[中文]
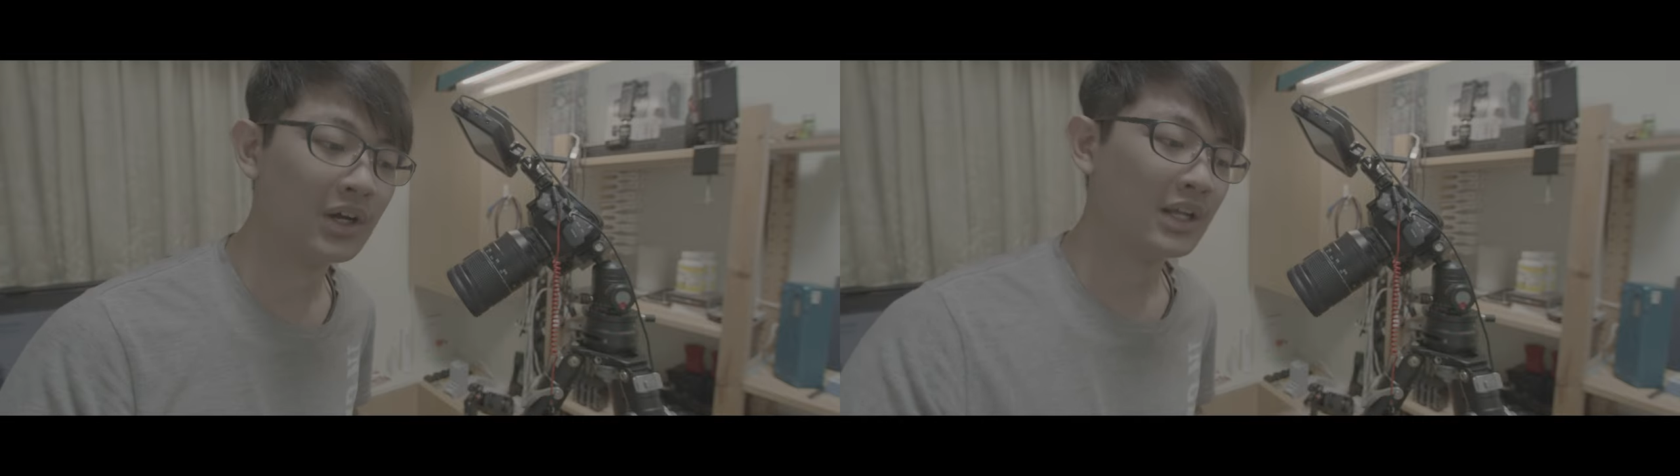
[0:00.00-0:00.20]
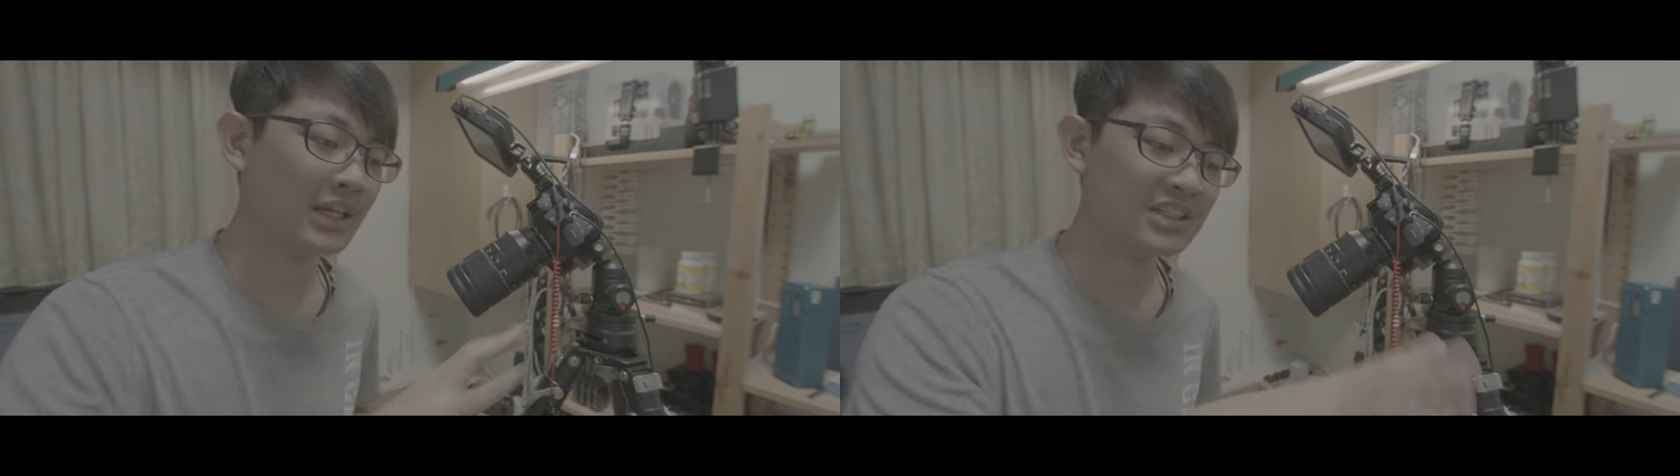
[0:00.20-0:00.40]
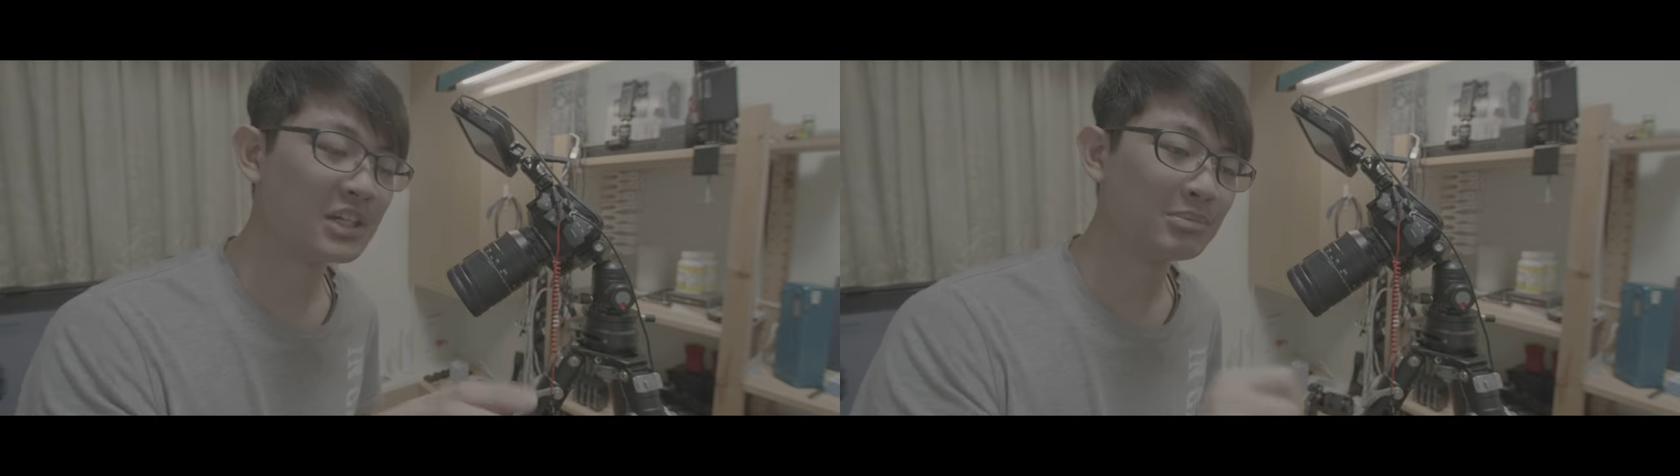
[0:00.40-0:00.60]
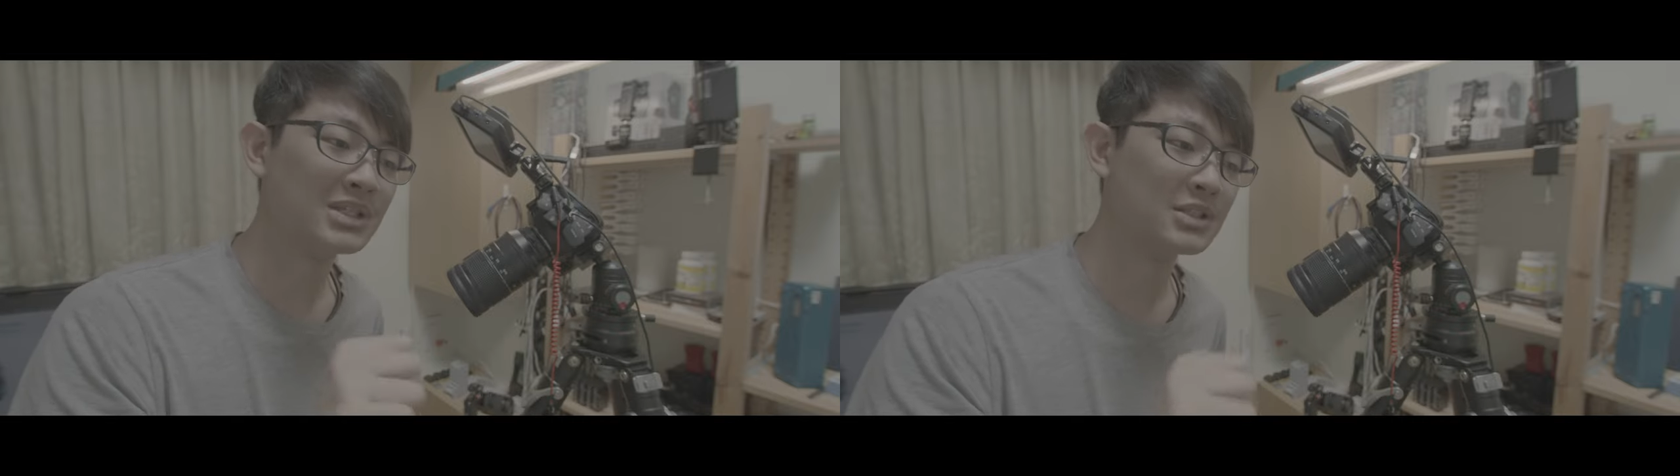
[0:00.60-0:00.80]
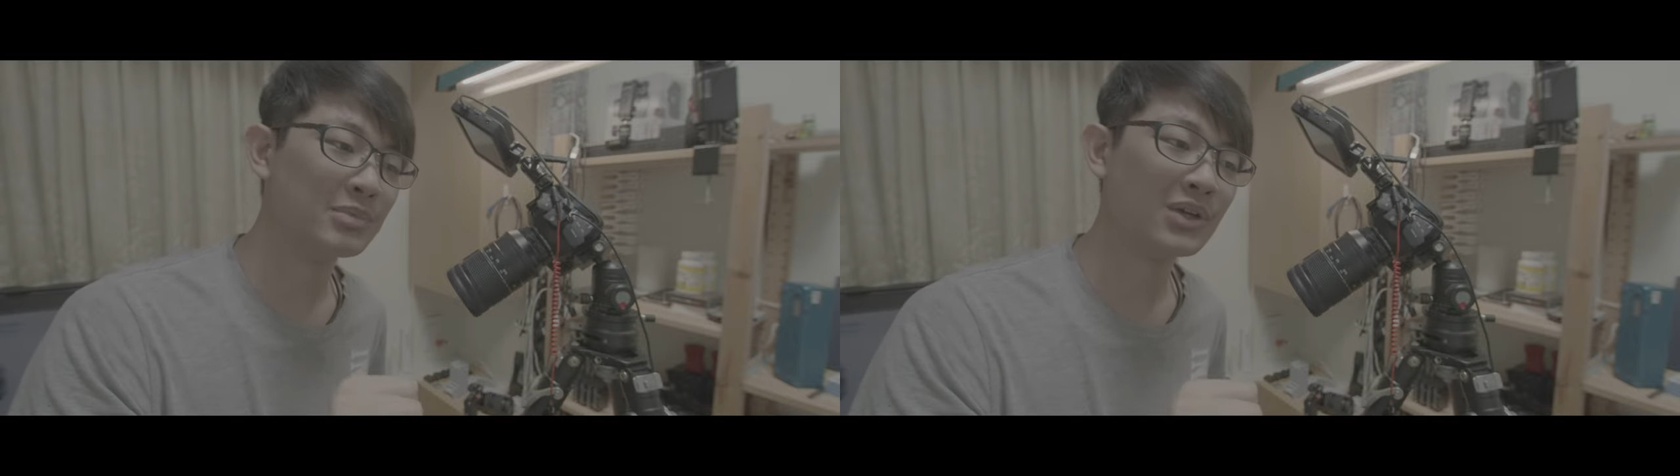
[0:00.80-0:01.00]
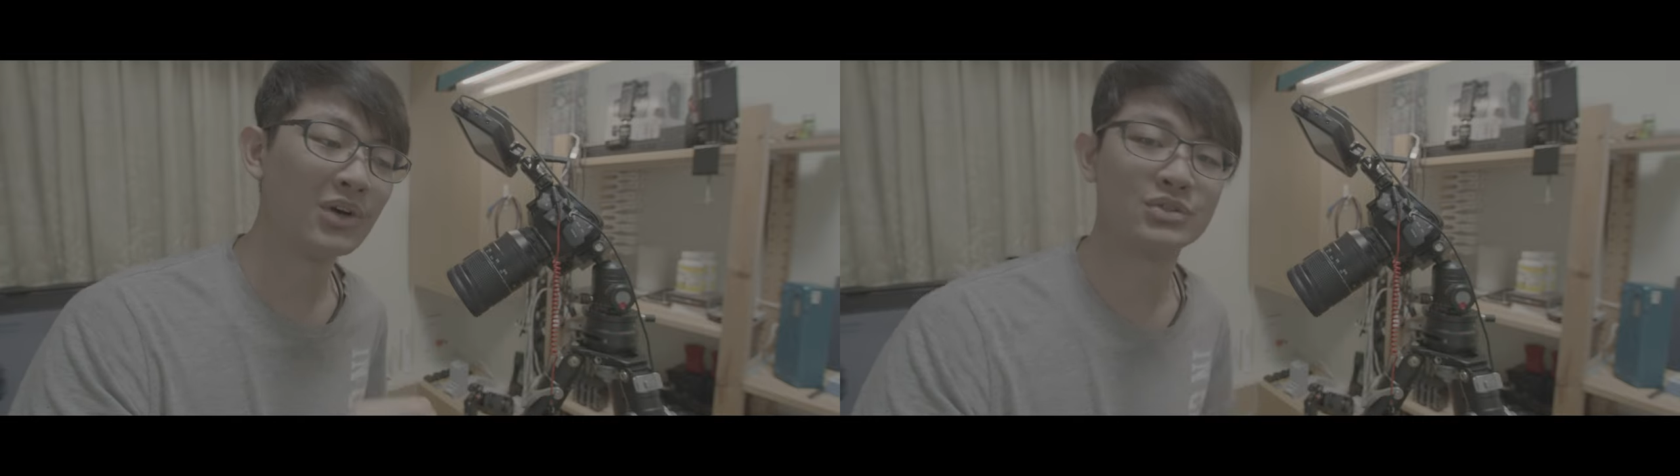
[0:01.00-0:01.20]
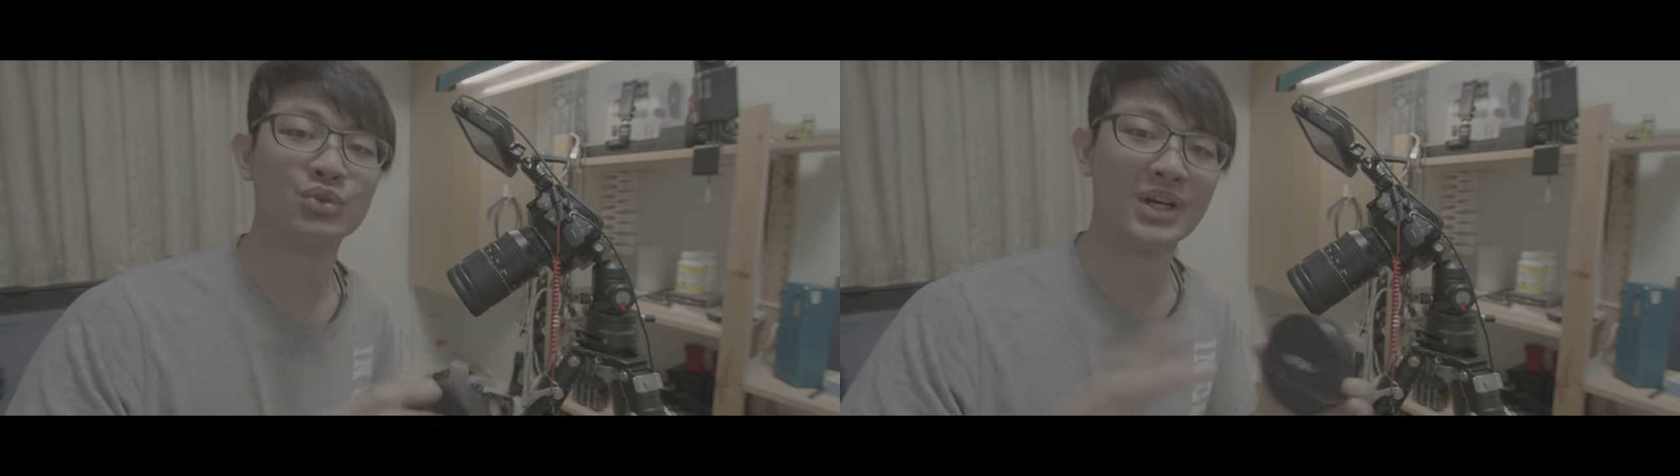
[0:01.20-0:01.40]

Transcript: 影像品质没话说啊，